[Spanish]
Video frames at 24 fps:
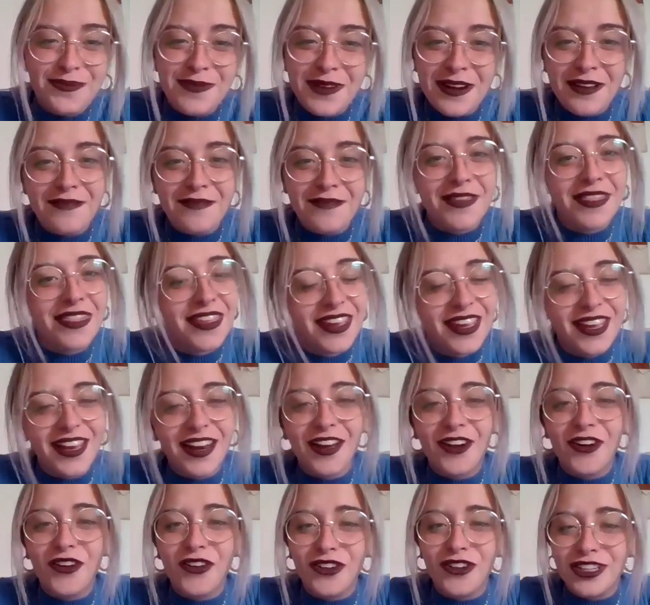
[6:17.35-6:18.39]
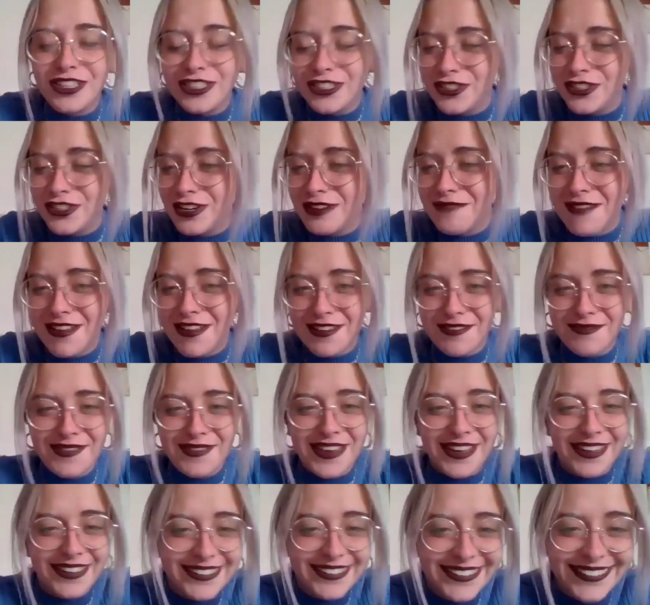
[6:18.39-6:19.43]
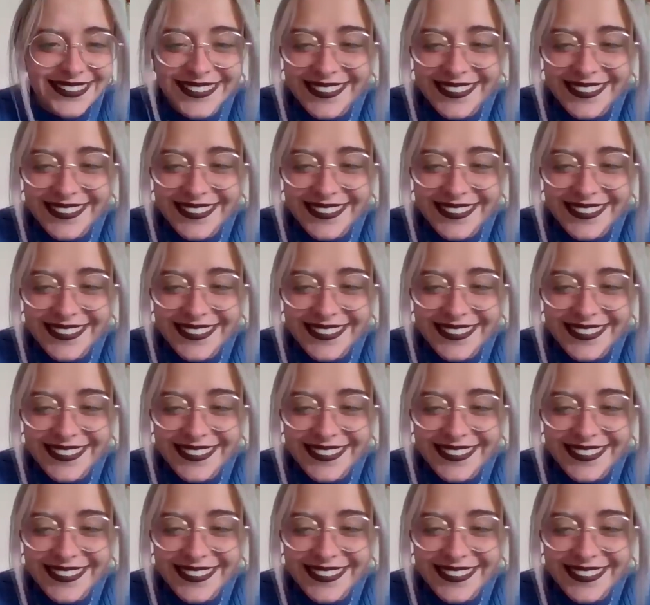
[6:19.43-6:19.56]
pero hay veces que las conexiones, madre mía.